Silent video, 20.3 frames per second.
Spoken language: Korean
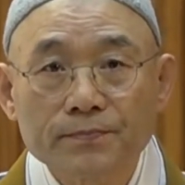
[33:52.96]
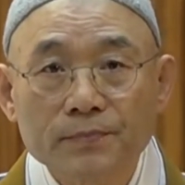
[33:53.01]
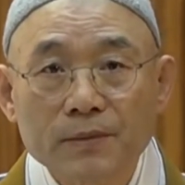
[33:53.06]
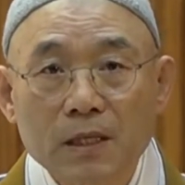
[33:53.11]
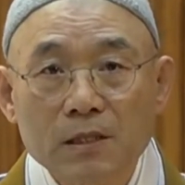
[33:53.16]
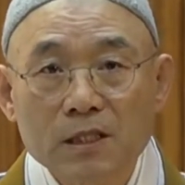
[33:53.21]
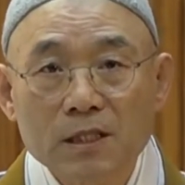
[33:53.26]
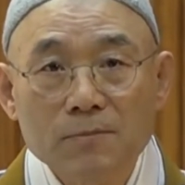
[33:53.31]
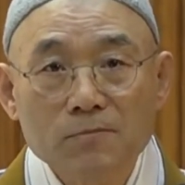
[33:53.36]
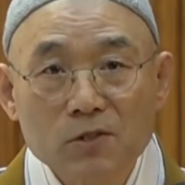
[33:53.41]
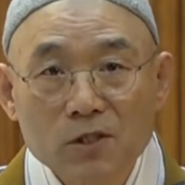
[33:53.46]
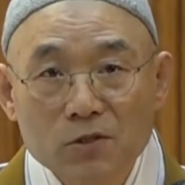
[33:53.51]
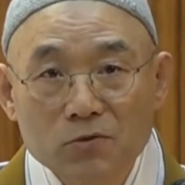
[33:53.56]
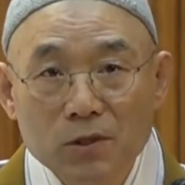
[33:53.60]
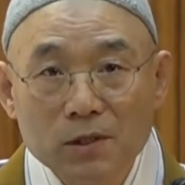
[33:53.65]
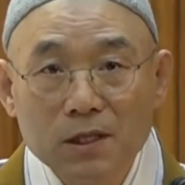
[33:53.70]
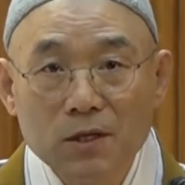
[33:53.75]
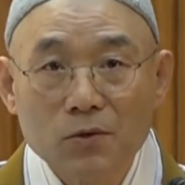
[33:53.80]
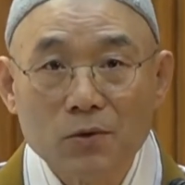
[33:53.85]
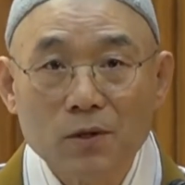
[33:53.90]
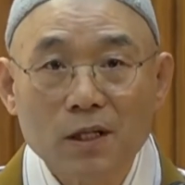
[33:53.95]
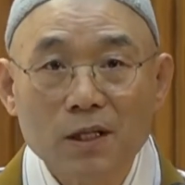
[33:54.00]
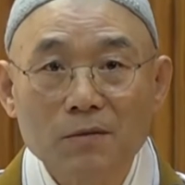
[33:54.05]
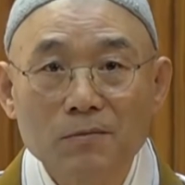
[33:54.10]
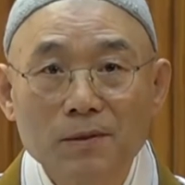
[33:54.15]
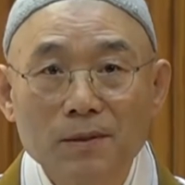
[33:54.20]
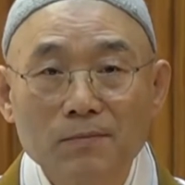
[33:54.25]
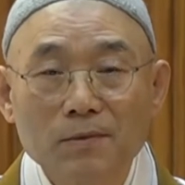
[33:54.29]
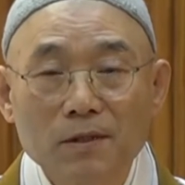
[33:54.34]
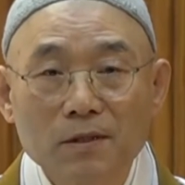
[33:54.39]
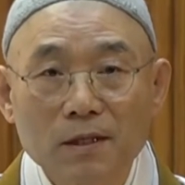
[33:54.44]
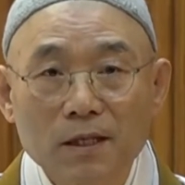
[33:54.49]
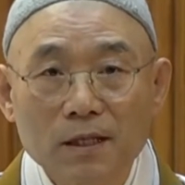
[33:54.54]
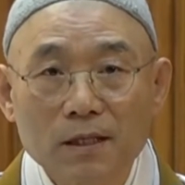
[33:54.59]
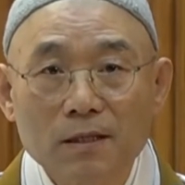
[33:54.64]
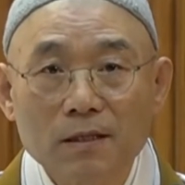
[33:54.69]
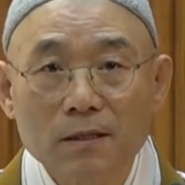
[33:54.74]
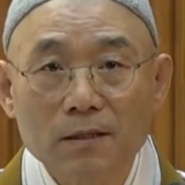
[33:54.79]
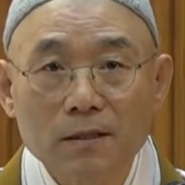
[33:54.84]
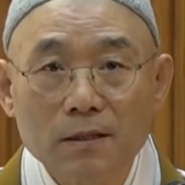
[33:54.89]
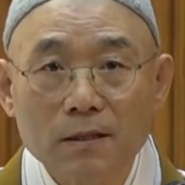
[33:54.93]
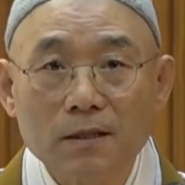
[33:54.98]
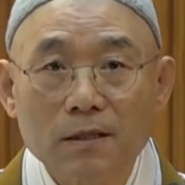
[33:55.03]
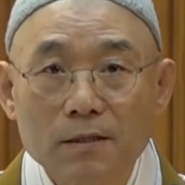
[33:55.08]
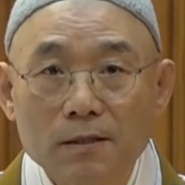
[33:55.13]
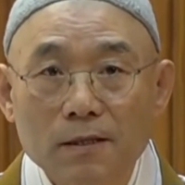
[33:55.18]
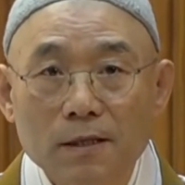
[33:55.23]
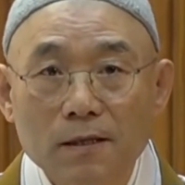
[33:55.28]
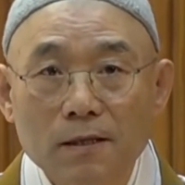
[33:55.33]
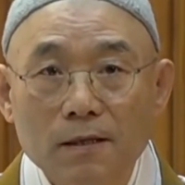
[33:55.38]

심진원래라는 게 없는데 이렇게 하자.